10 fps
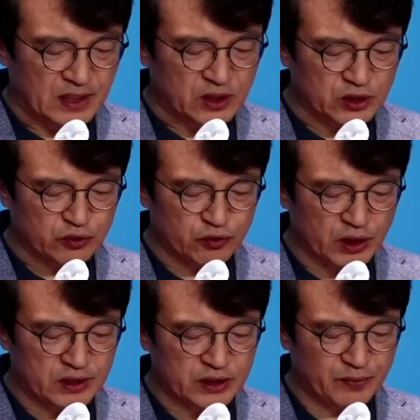
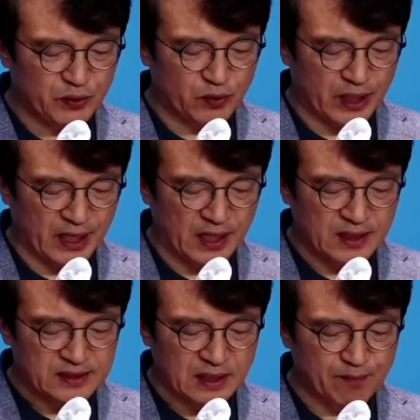2019년
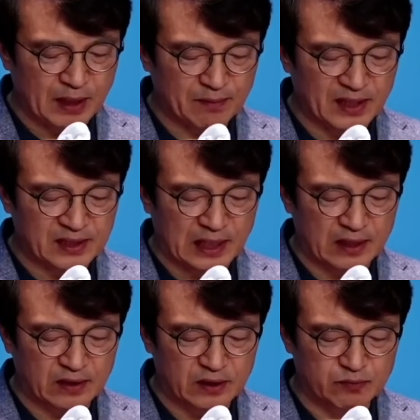11월에 300만
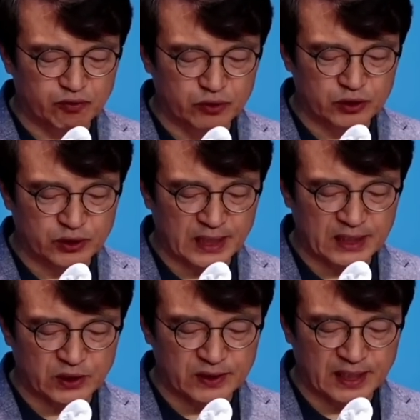달러를
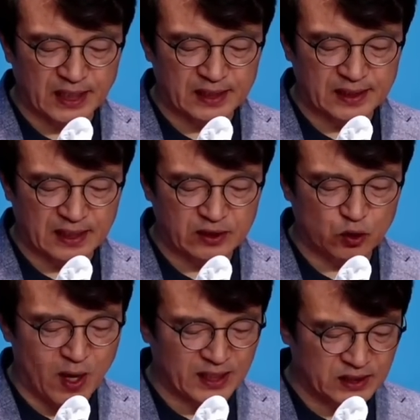북측에
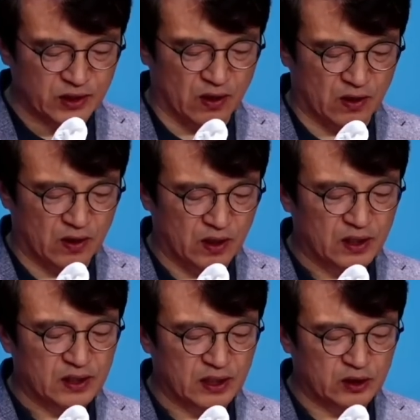전달했다는 확인서
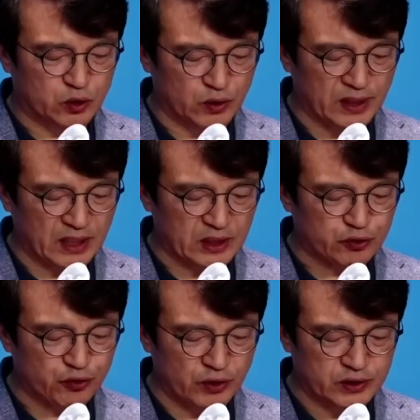일종의
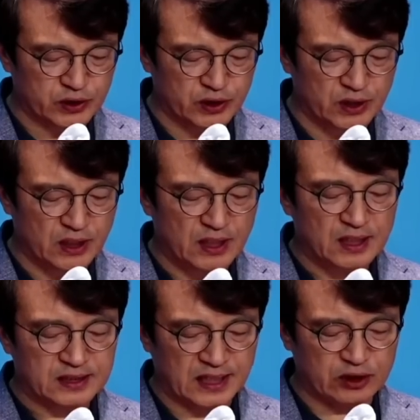수령증을
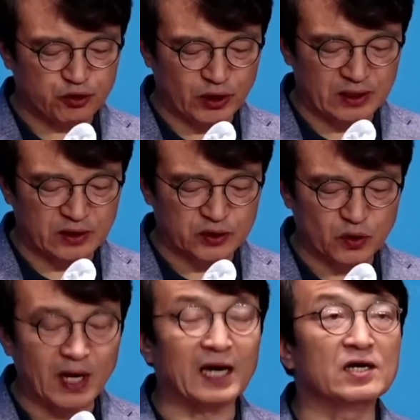제출한
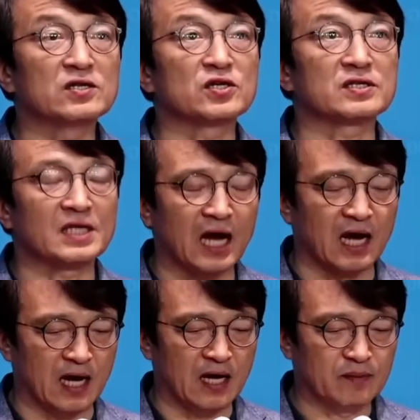것으로
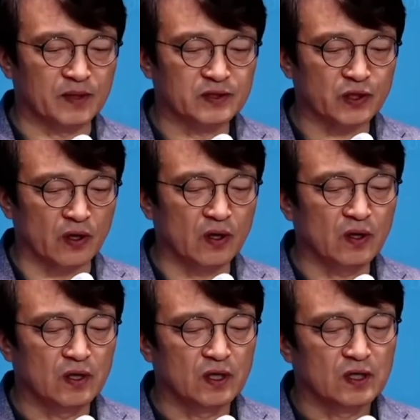
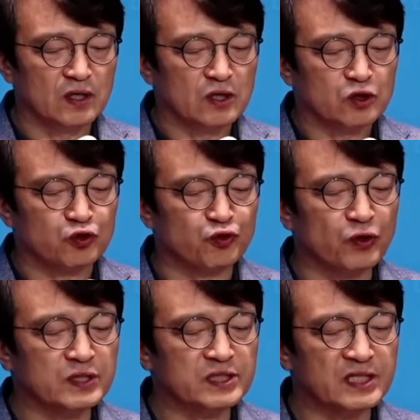알려졌다면서
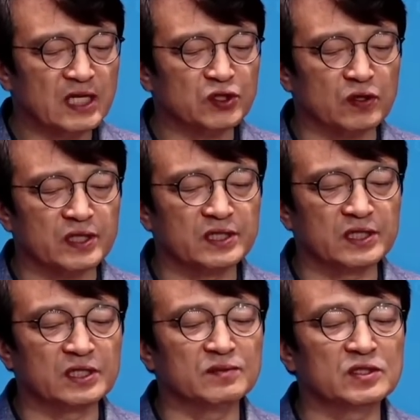수령증에 적힌
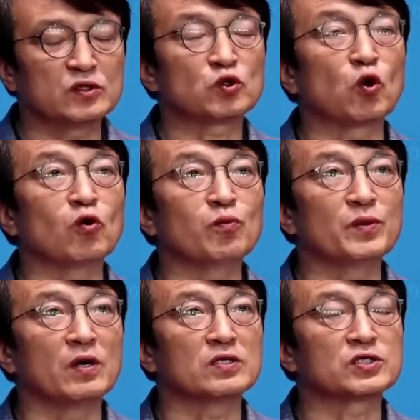이름은
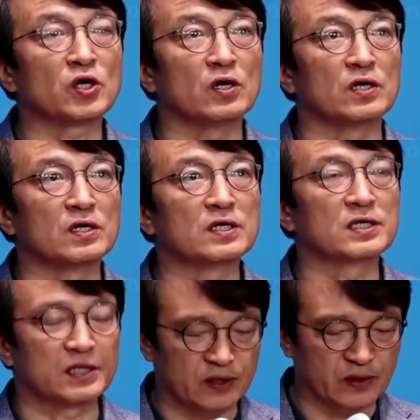송명철
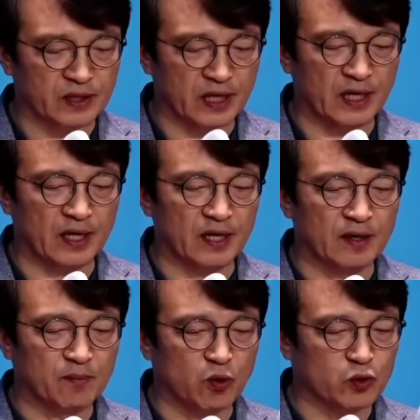이렇게
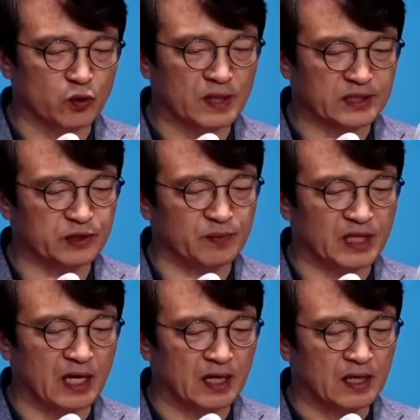보도를
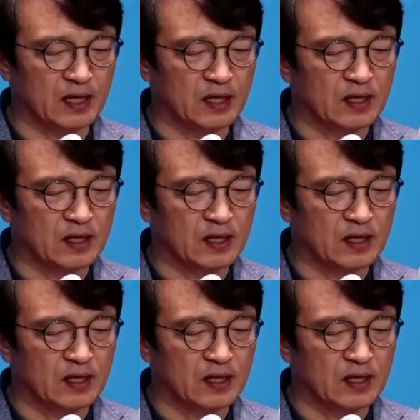했습니다.